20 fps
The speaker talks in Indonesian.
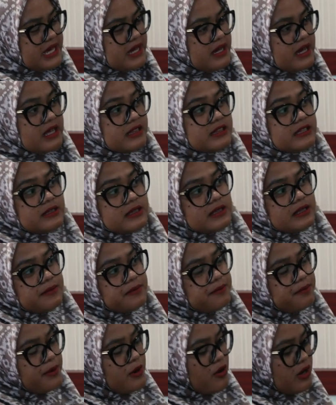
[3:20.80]
ikan
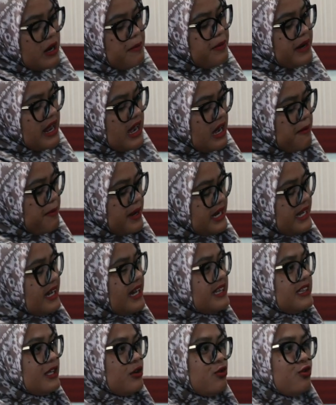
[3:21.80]
program penangkapan
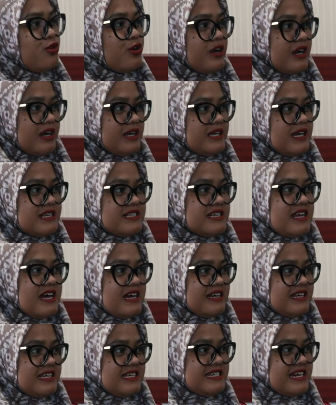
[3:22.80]
ikan terukur yang sedang
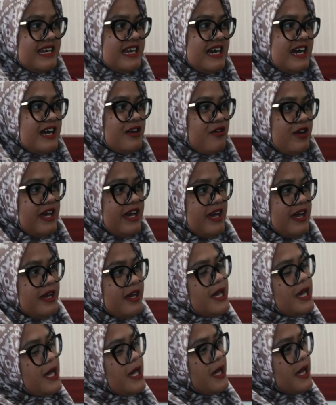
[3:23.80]
dicanakan oleh
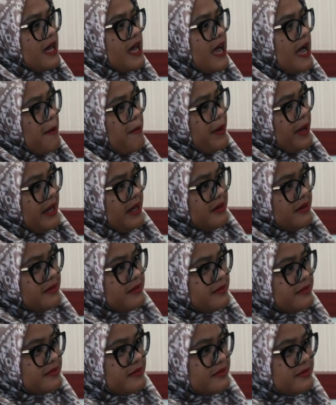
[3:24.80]
KKP.
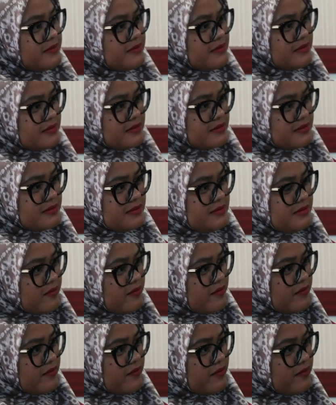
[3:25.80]

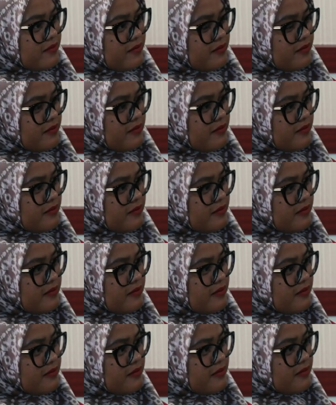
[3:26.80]
Penempatan
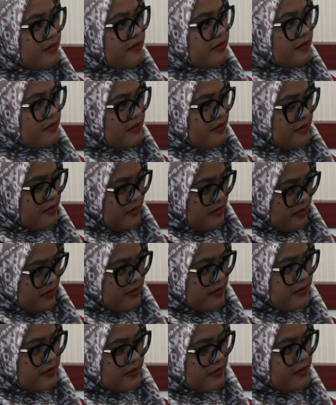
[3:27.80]
observer itu
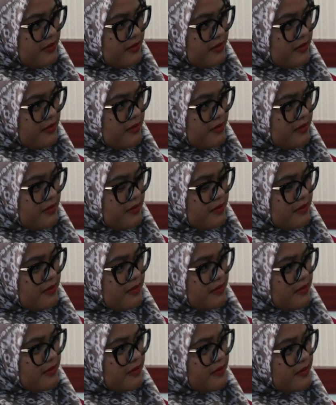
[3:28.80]
dan program
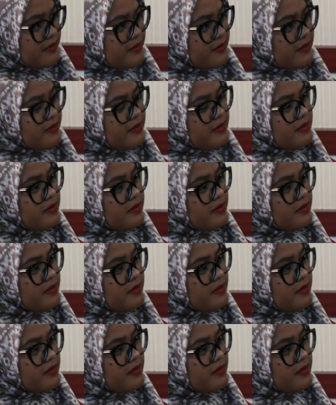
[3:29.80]
penangkapan